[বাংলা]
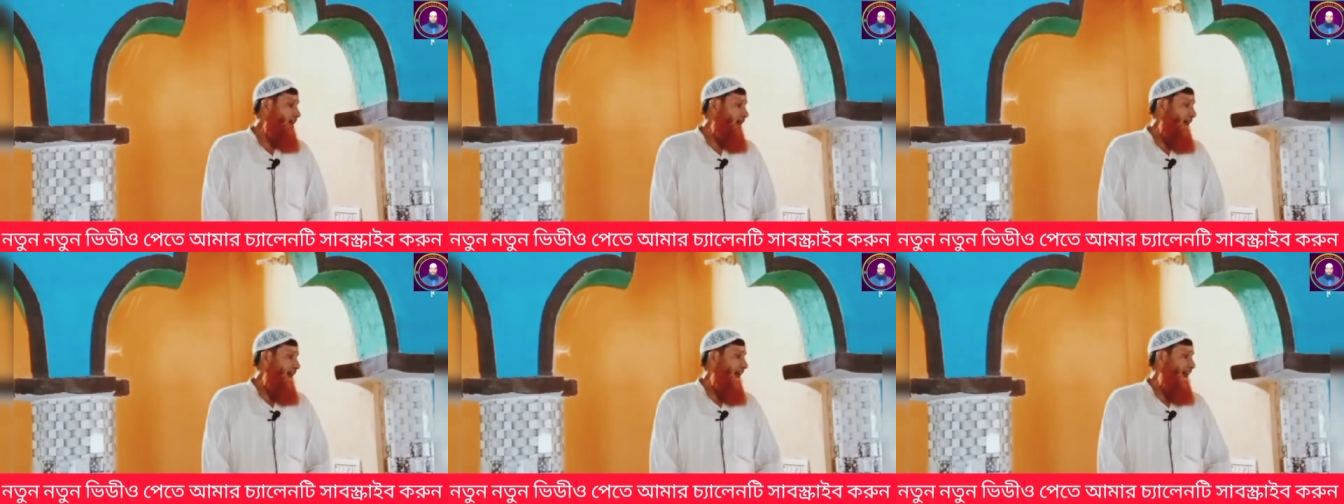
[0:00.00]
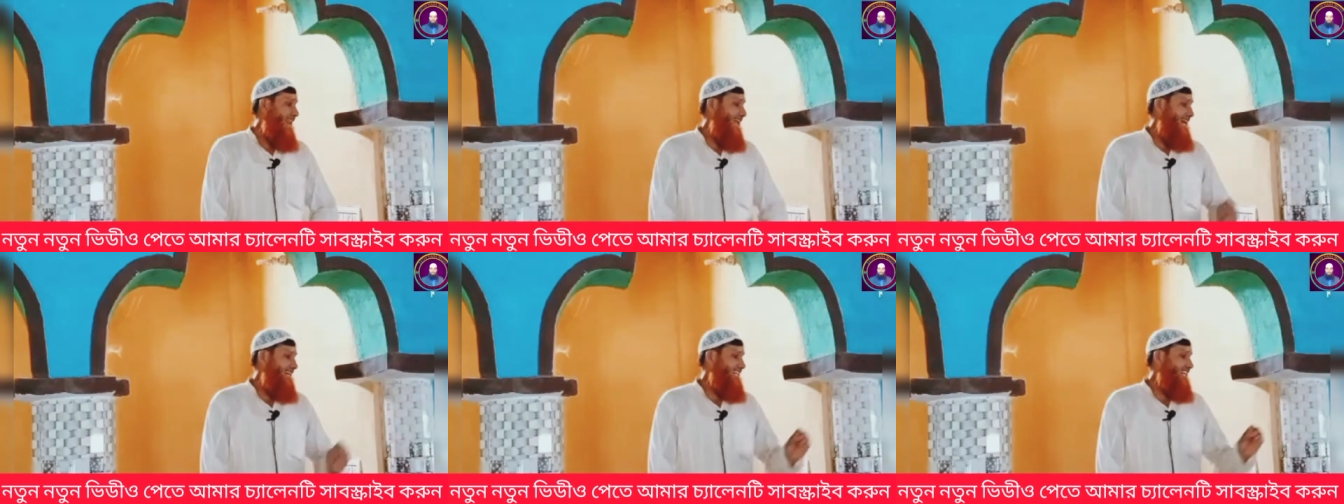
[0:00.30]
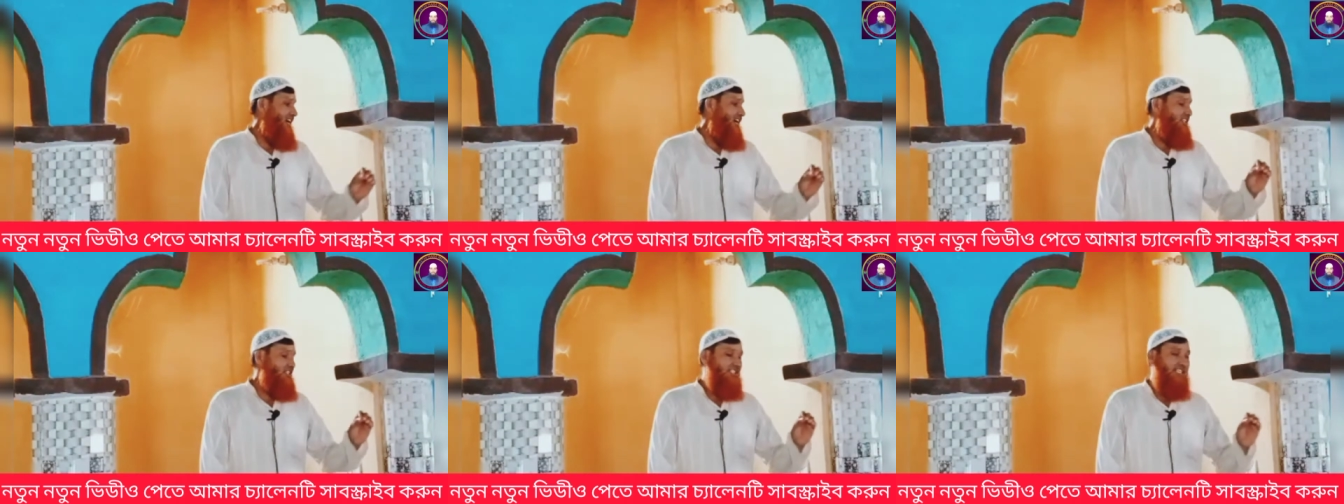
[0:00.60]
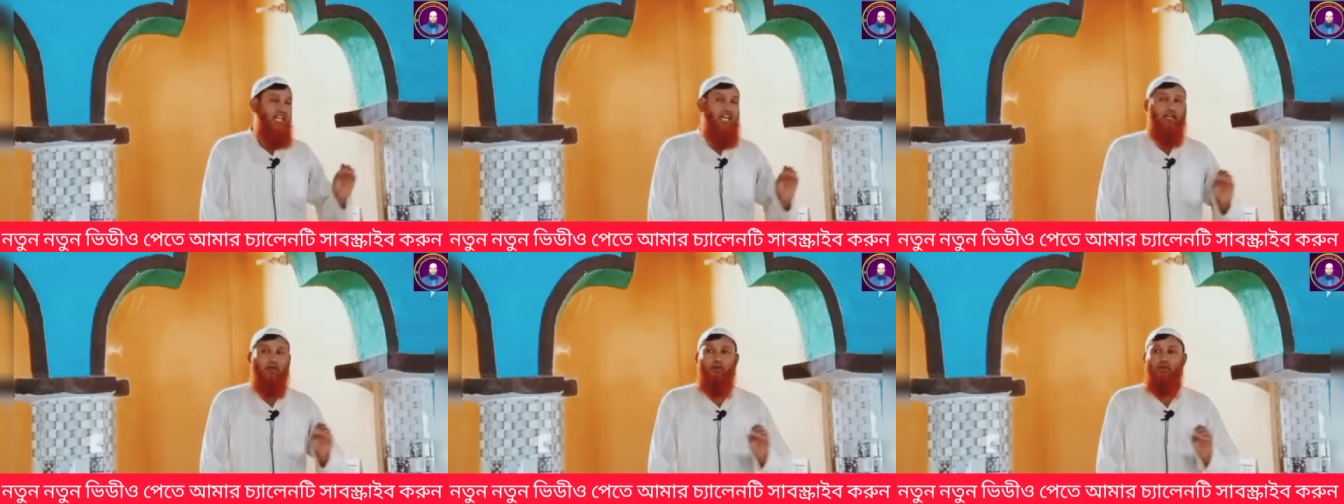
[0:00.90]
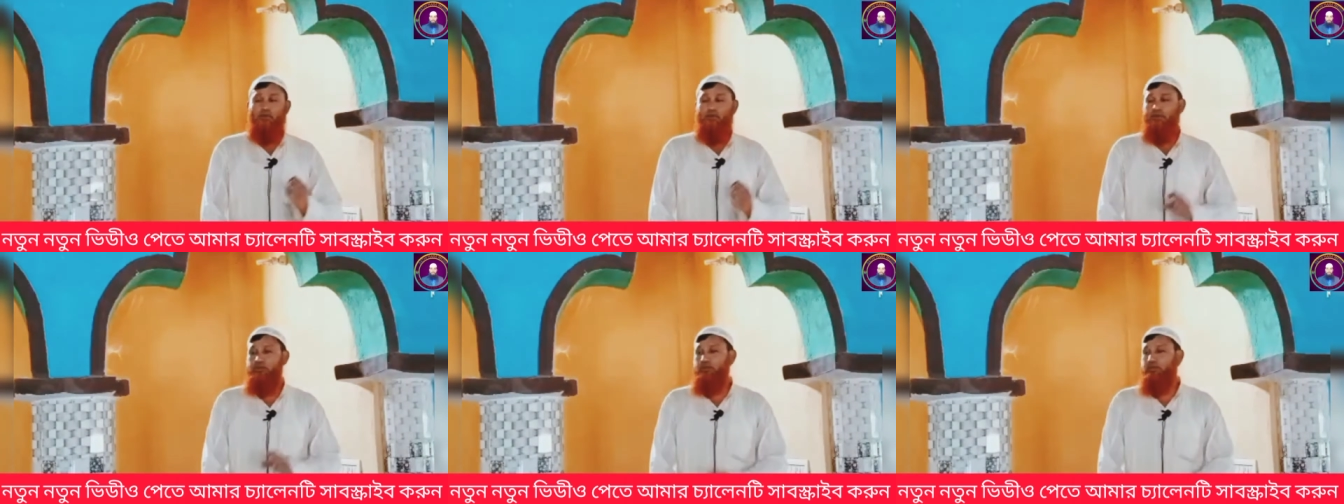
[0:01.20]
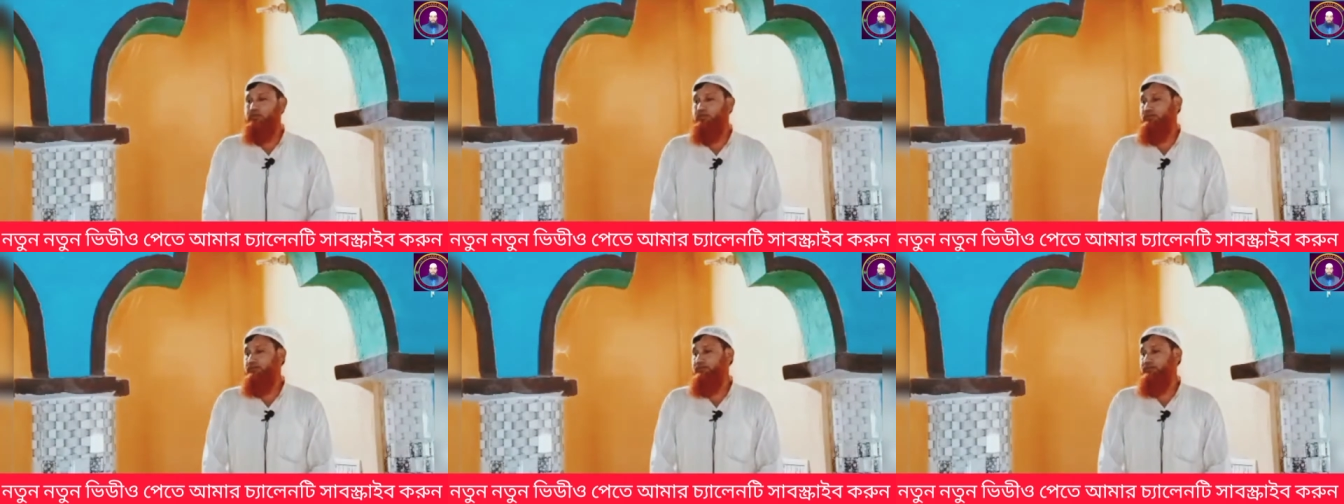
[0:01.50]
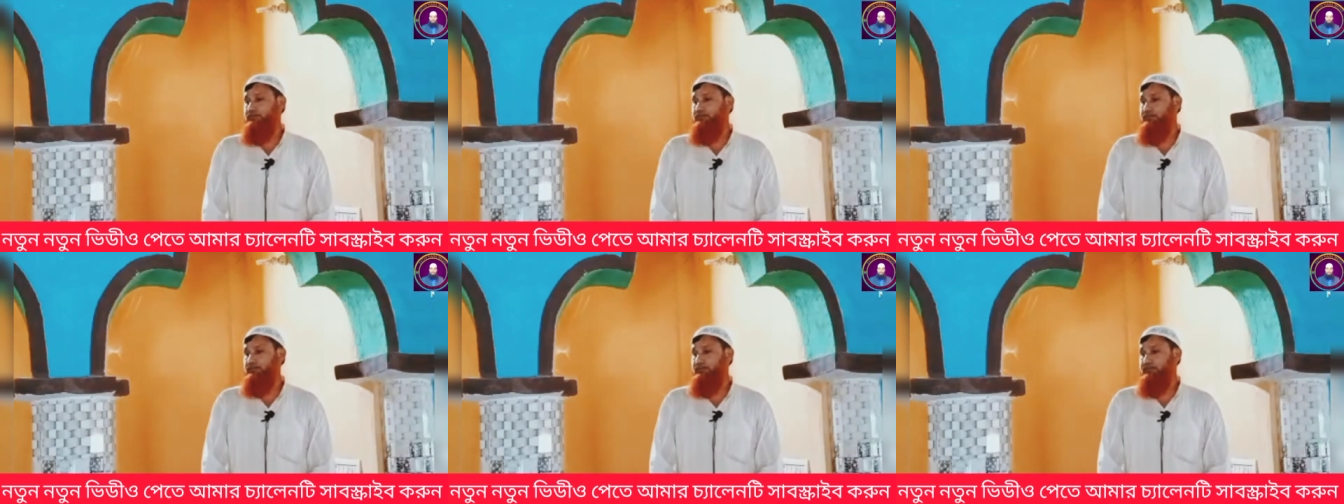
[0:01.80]
আর একটা হচ্ছে রুকু
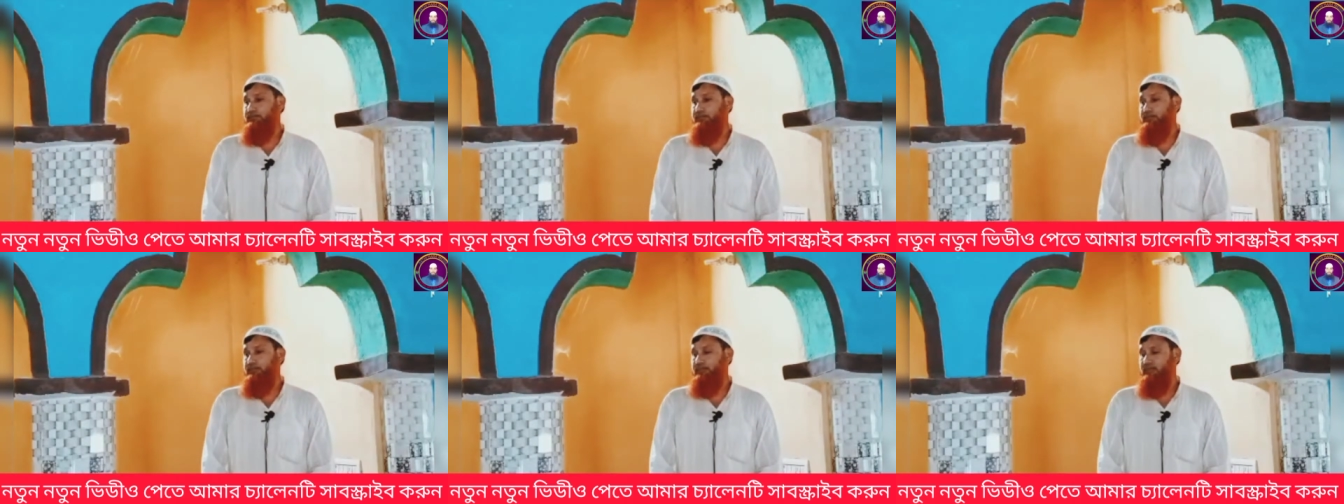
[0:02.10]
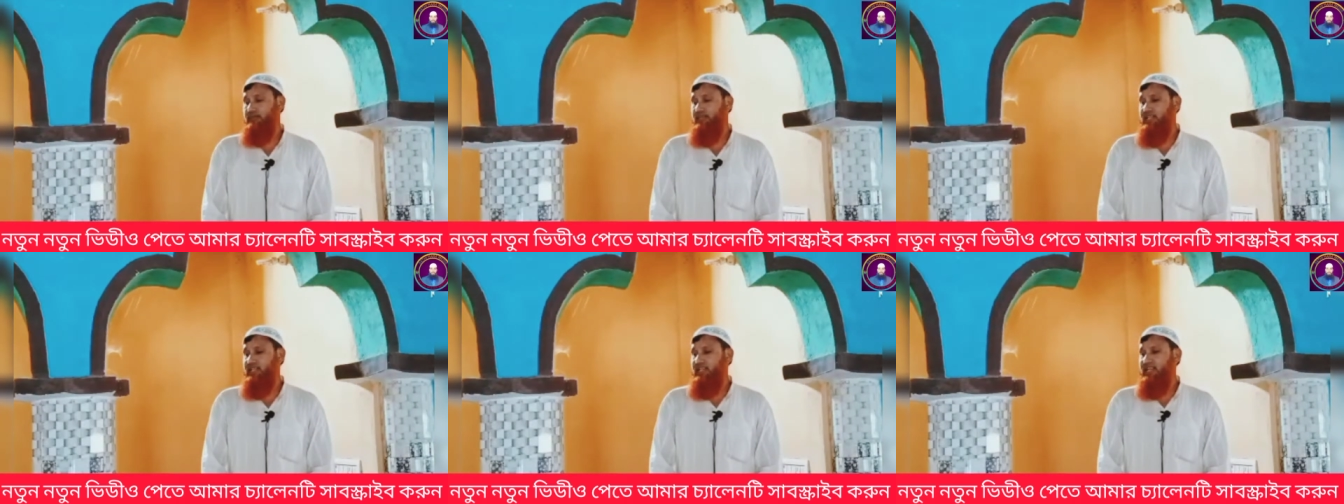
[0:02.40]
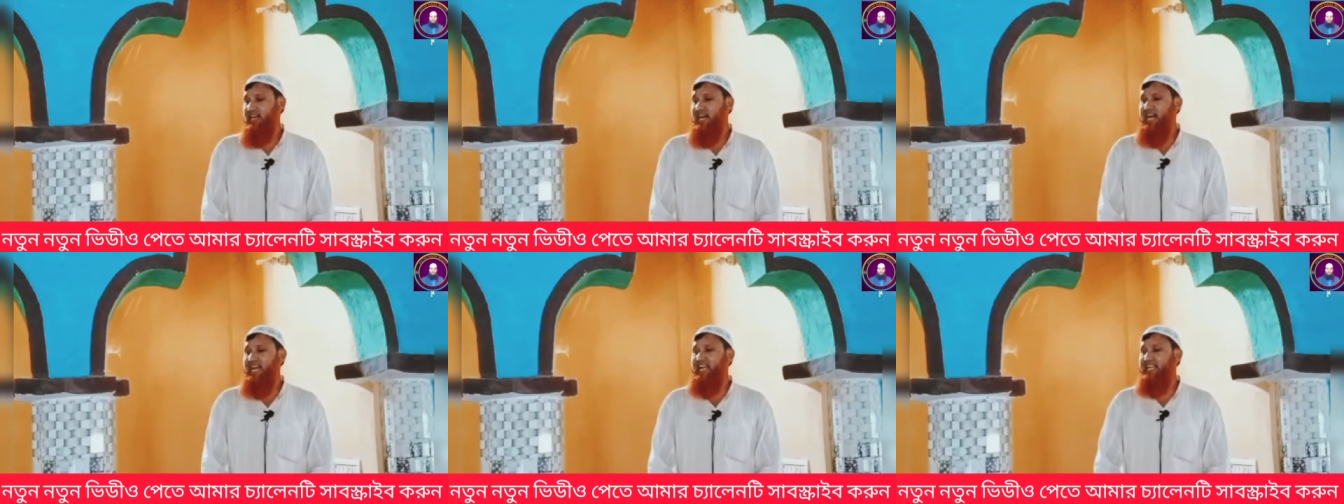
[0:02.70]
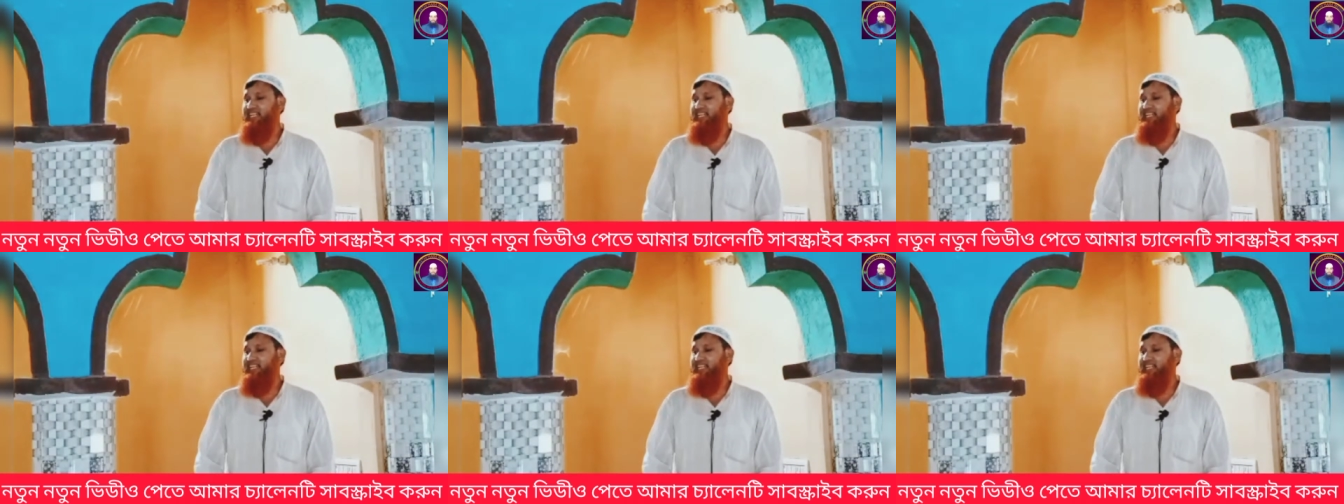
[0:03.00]
আর